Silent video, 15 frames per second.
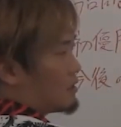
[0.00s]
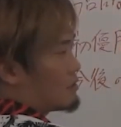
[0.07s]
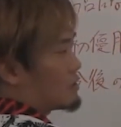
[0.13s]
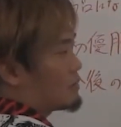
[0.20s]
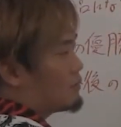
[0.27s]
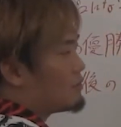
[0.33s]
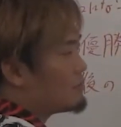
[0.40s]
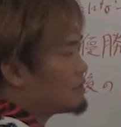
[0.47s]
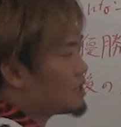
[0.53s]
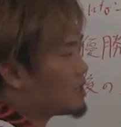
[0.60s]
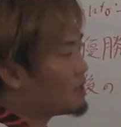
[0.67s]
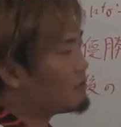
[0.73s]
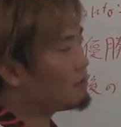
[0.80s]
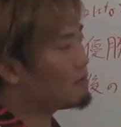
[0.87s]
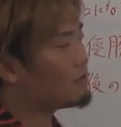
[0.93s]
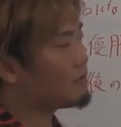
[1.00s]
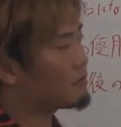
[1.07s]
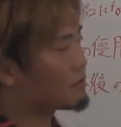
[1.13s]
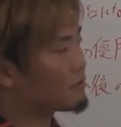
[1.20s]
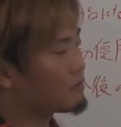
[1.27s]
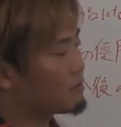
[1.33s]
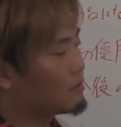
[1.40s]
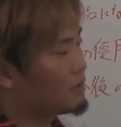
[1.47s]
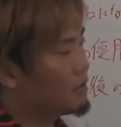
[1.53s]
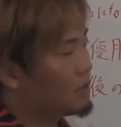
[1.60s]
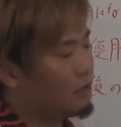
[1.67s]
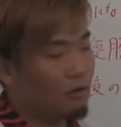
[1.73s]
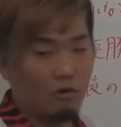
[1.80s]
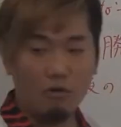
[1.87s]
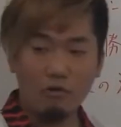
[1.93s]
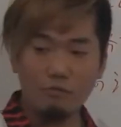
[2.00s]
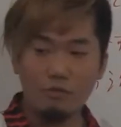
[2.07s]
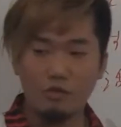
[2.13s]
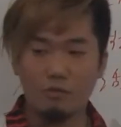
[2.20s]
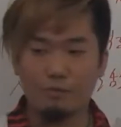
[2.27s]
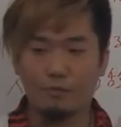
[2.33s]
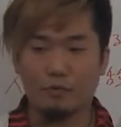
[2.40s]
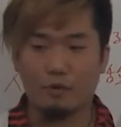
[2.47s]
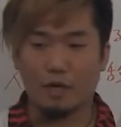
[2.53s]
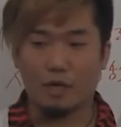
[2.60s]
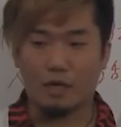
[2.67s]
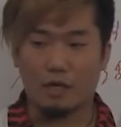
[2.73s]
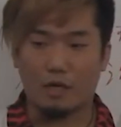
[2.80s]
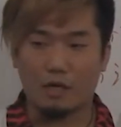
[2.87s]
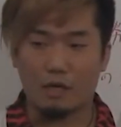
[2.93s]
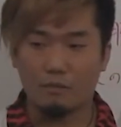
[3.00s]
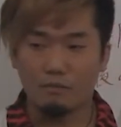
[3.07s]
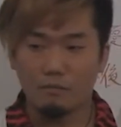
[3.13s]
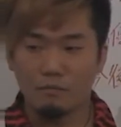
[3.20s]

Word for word: スポンサーをホームショップとか、